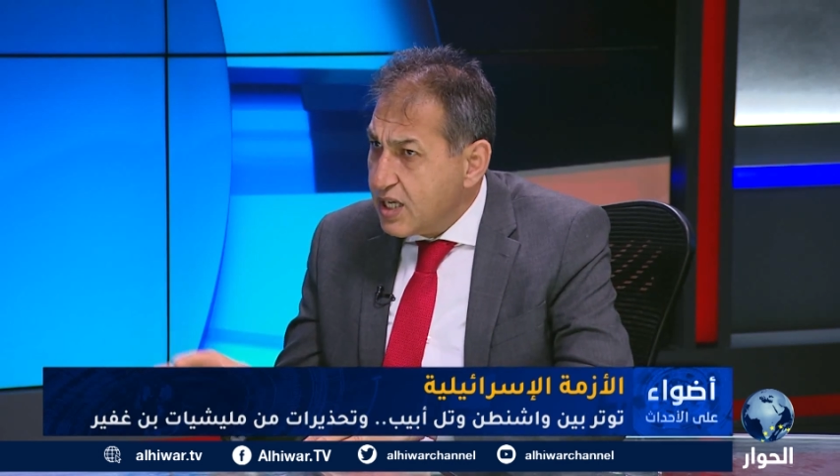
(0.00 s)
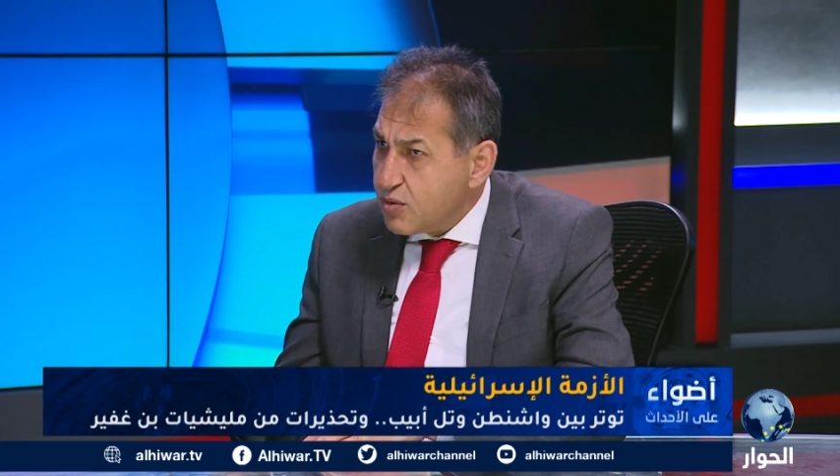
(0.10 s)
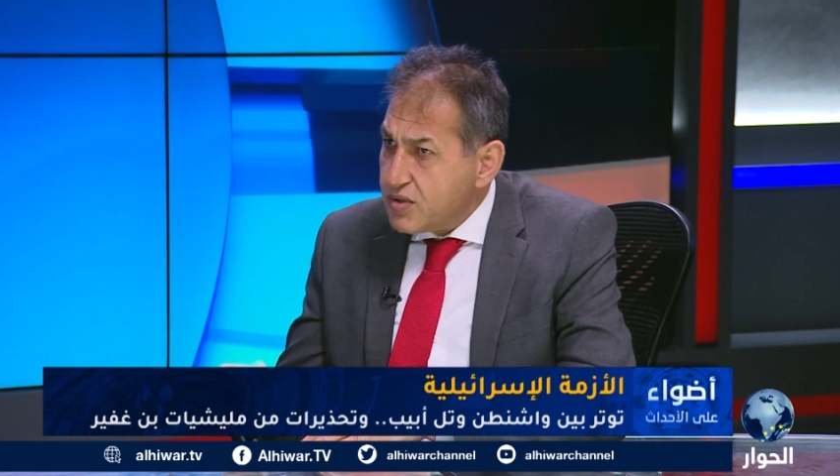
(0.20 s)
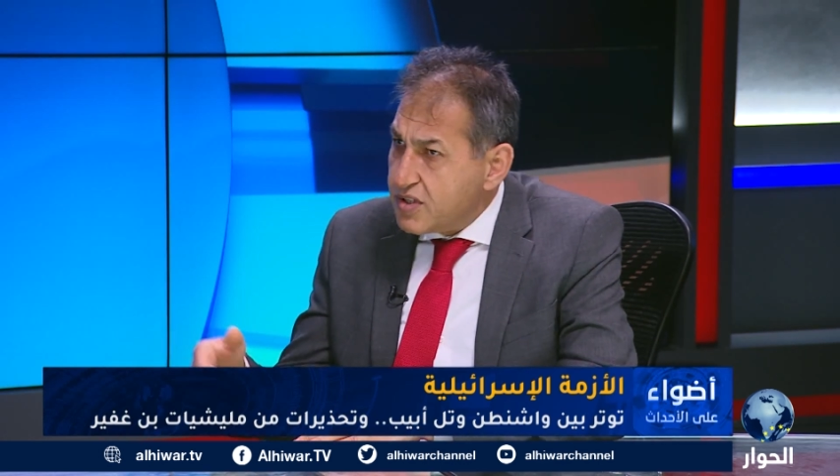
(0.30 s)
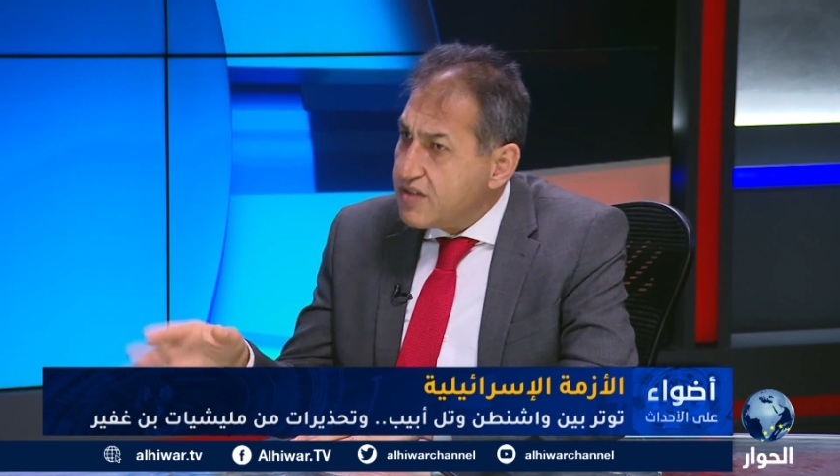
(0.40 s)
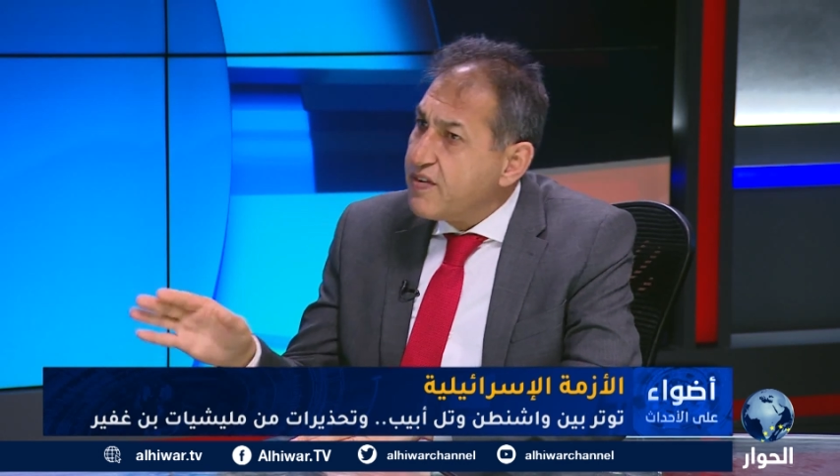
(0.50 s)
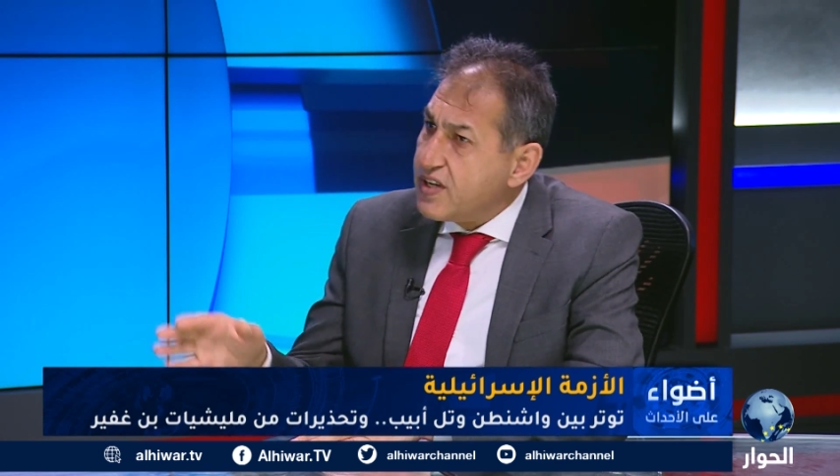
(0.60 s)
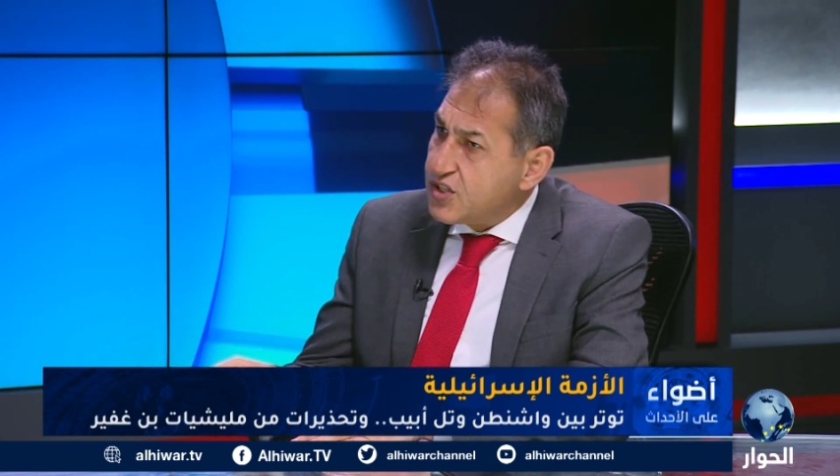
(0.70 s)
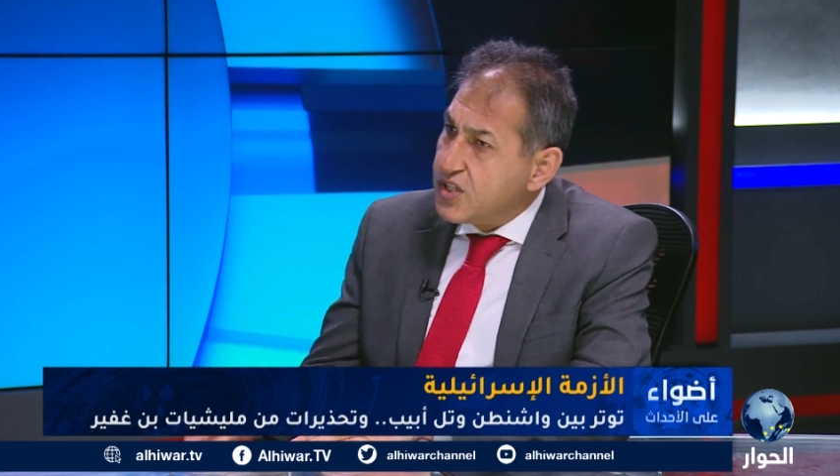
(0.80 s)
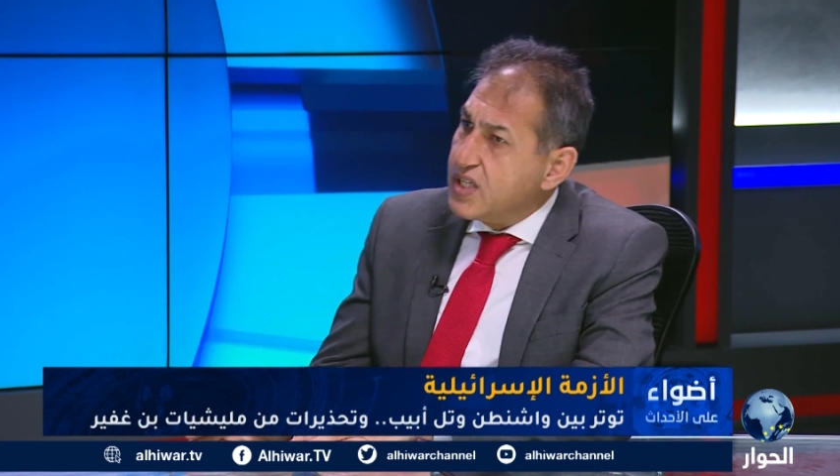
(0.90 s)
وزير دفاع
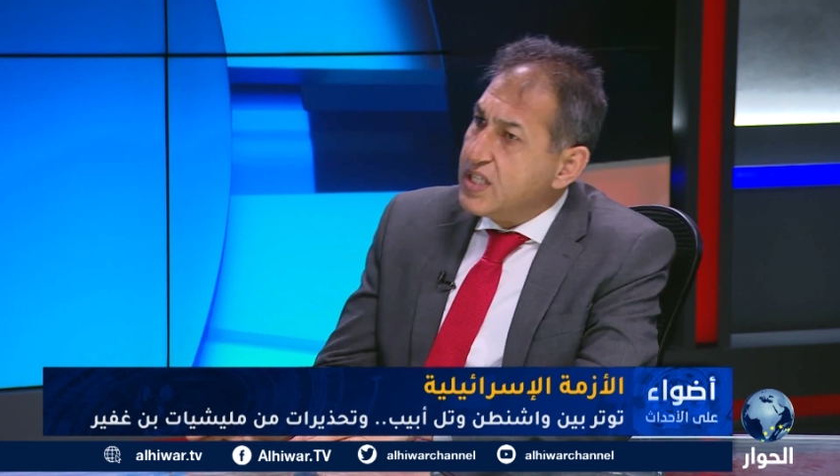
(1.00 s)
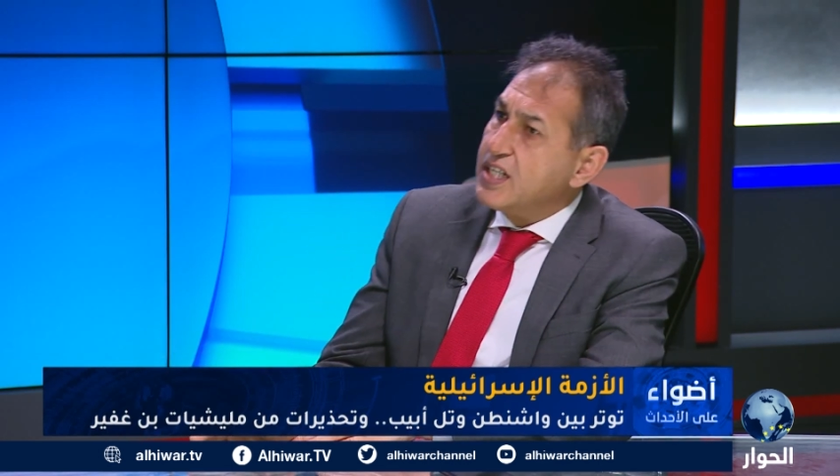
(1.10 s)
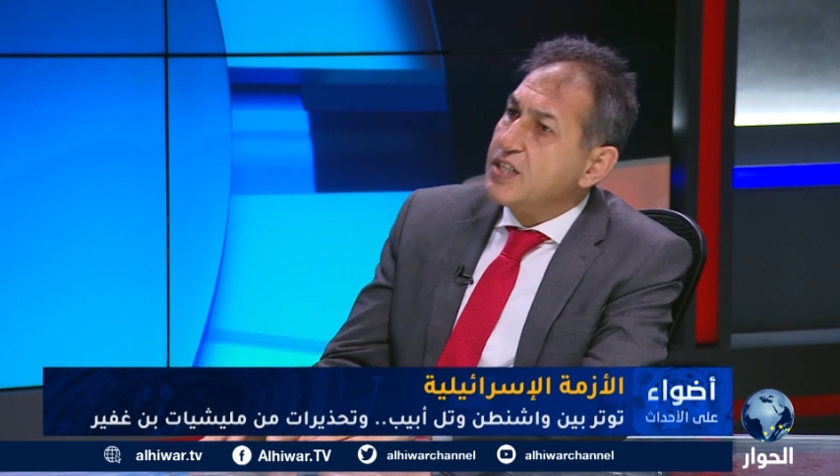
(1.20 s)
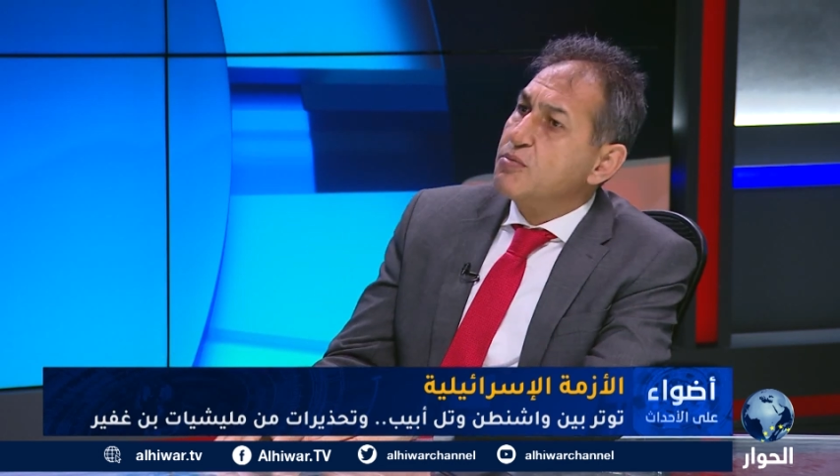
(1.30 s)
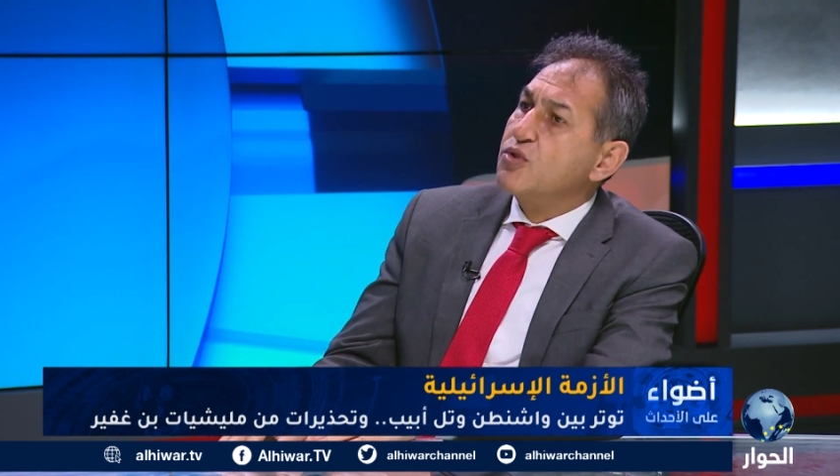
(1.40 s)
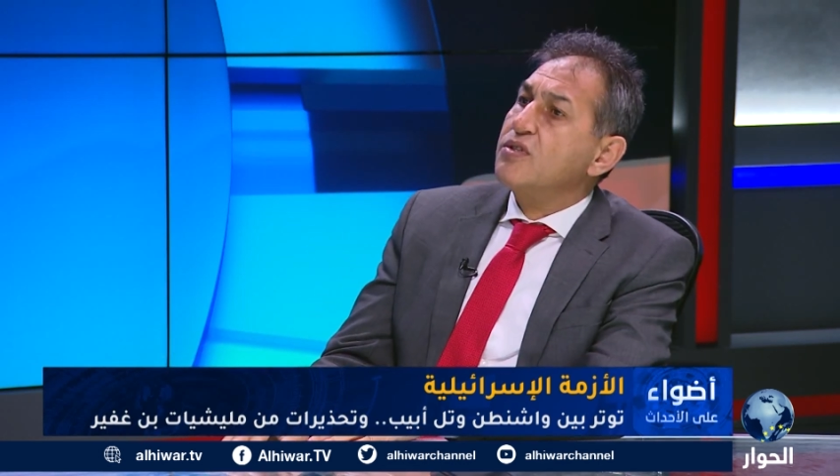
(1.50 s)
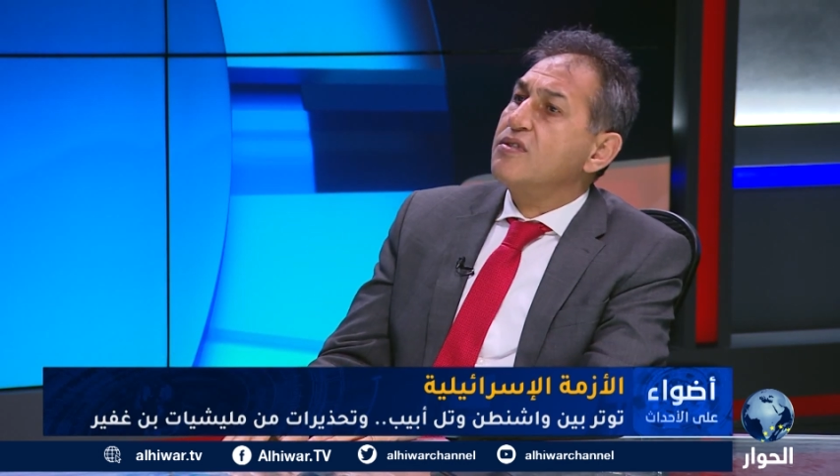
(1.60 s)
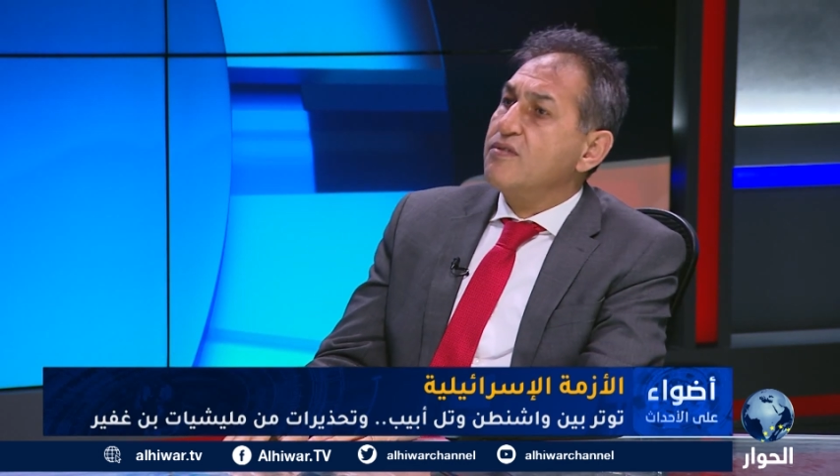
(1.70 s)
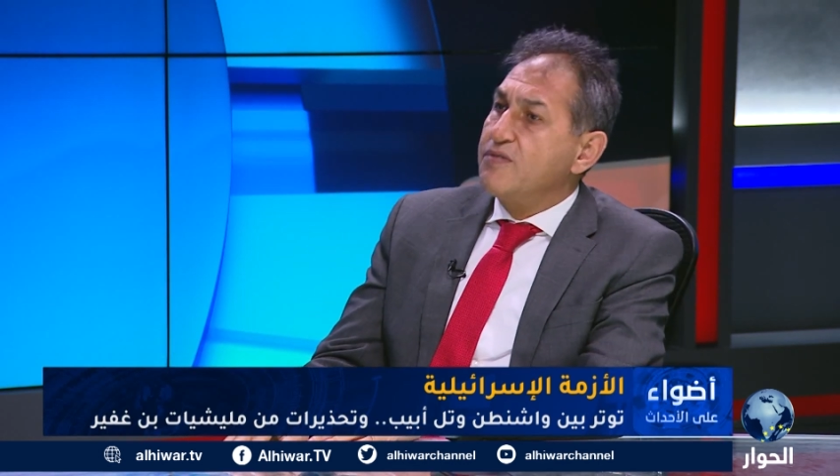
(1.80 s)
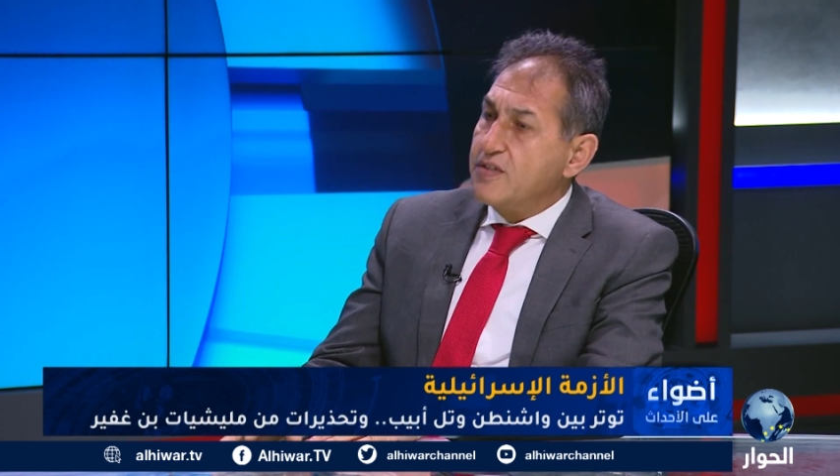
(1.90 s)
شكلي يعني مش
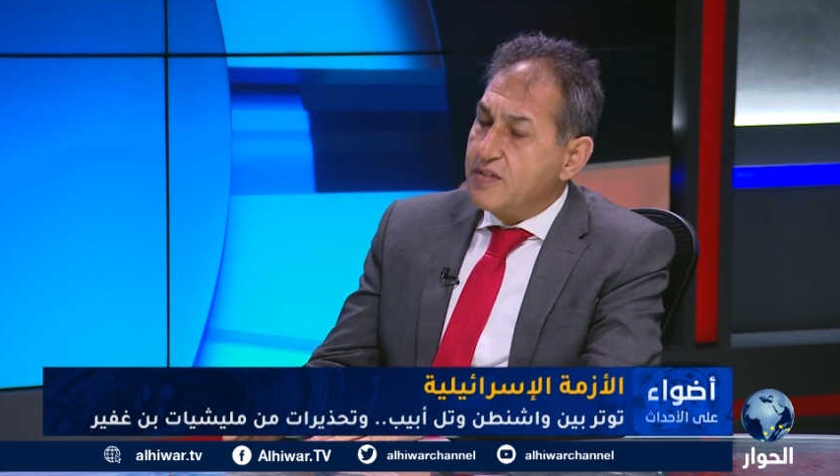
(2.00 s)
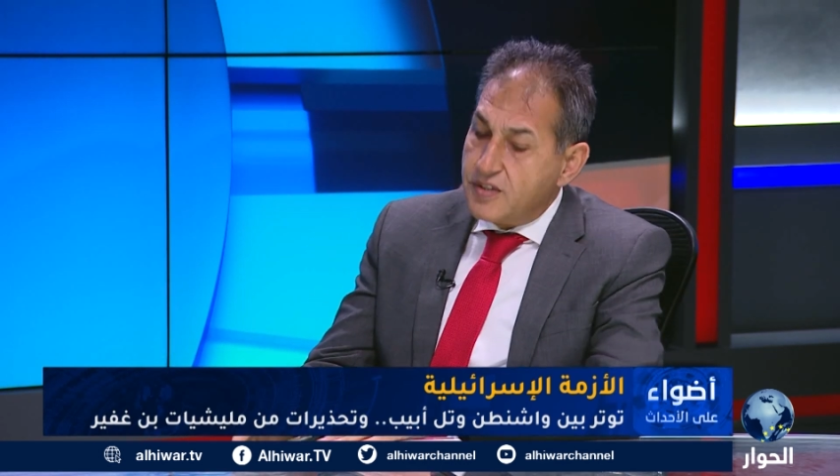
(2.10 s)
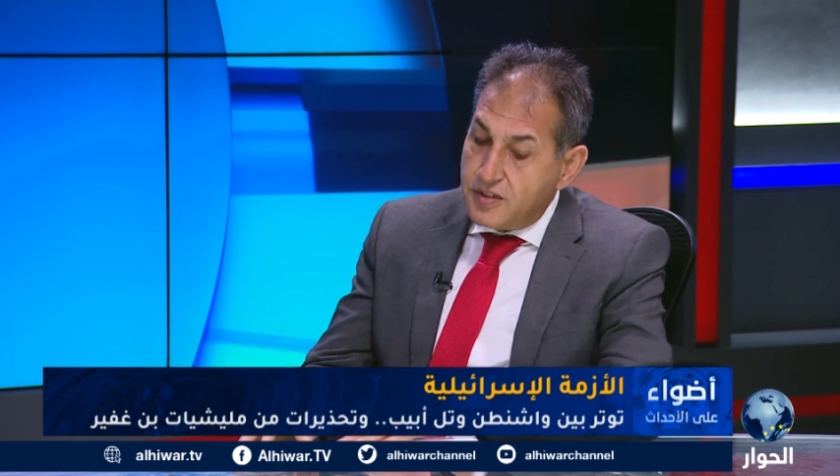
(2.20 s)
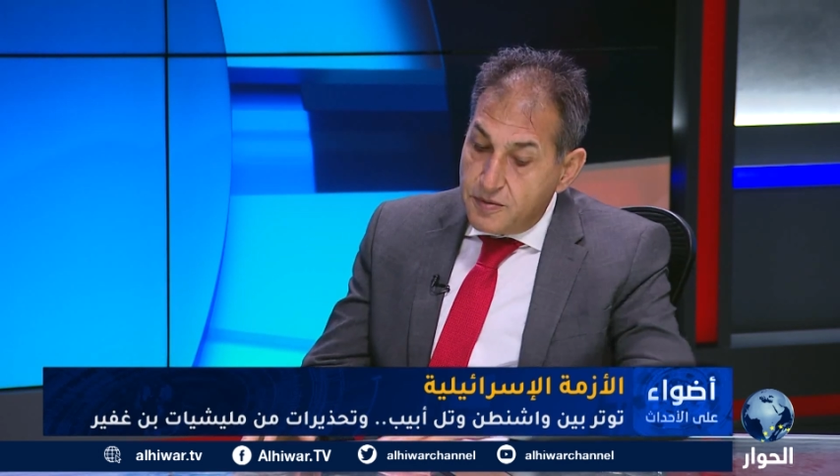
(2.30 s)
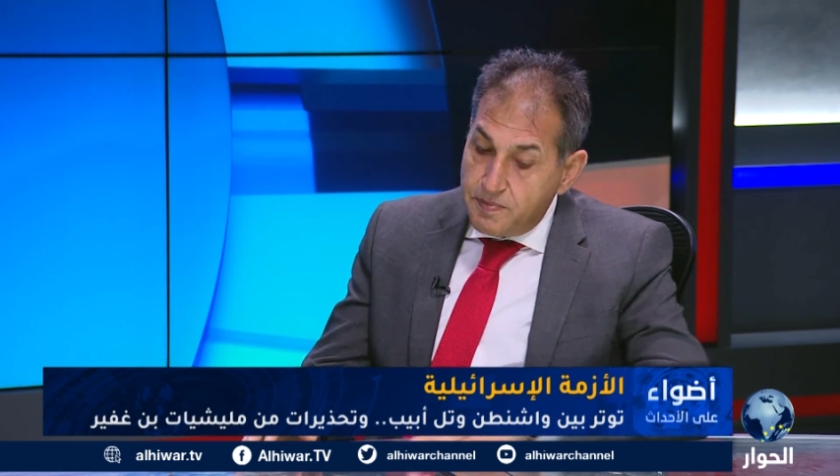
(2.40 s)
قصه في اسرائيل